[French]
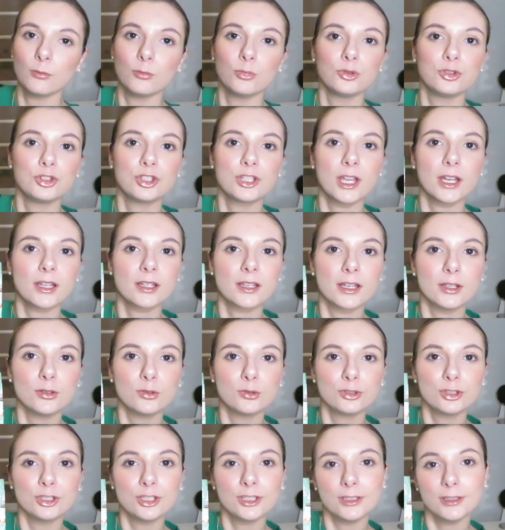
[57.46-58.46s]
petite carte
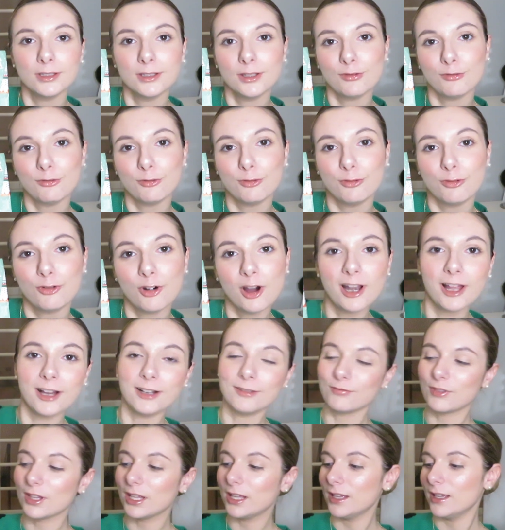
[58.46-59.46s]
cadeau Chine,
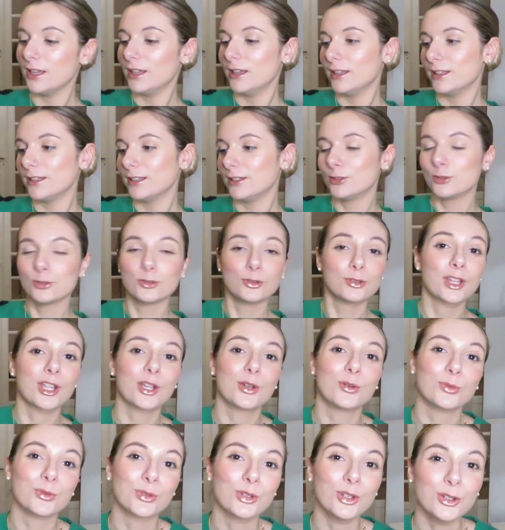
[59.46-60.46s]
voilà. Je suis très
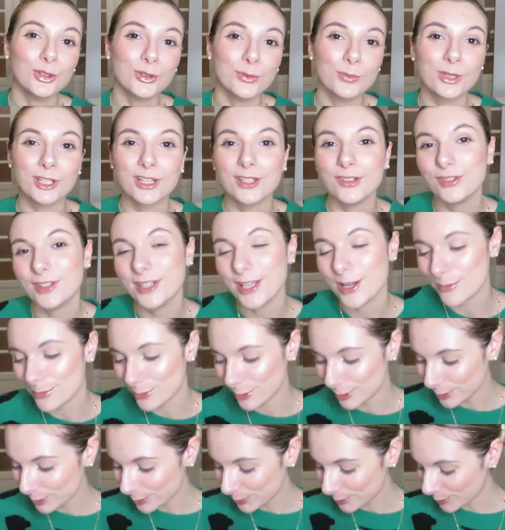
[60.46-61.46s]
contente bien
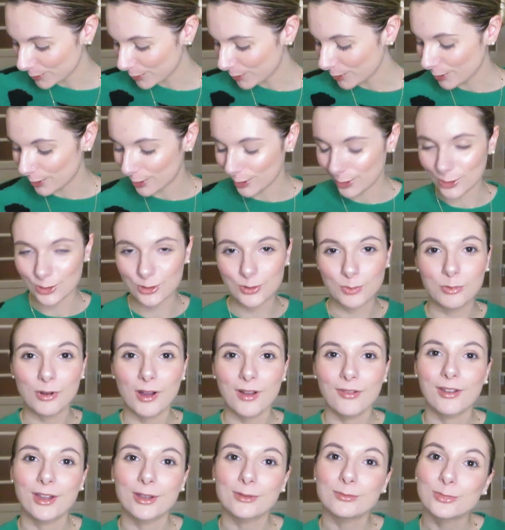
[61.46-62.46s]
évidemment, donc euh, je
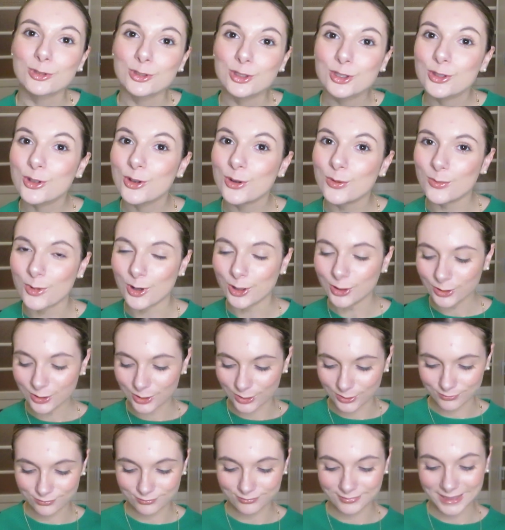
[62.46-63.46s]
vais faire une petite
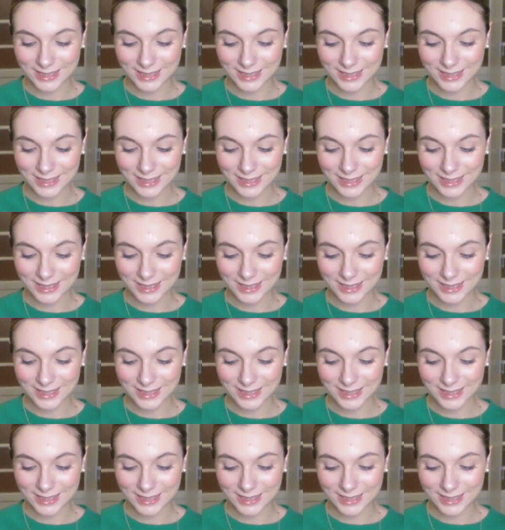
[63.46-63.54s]
commande,